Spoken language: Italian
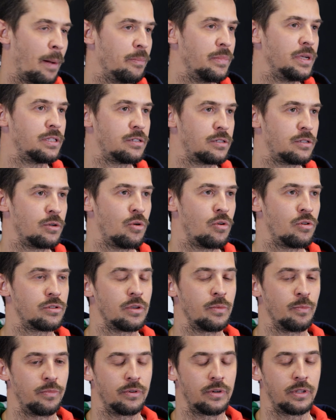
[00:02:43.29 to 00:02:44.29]

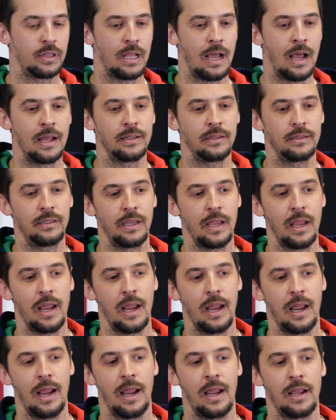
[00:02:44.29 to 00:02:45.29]
ambizioso,
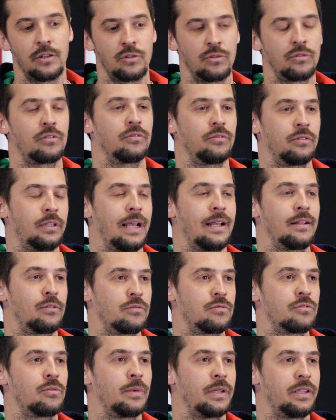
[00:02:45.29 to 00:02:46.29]
importante e sono
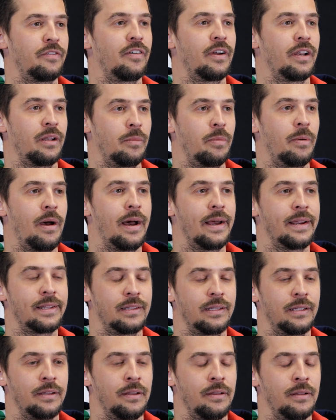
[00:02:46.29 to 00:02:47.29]
contento insomma, di farne
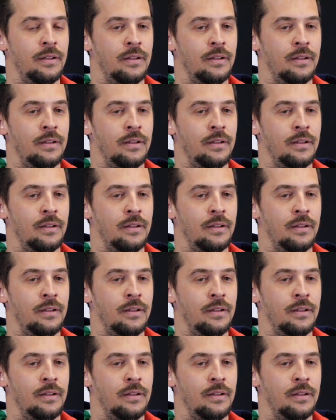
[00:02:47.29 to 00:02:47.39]
parte.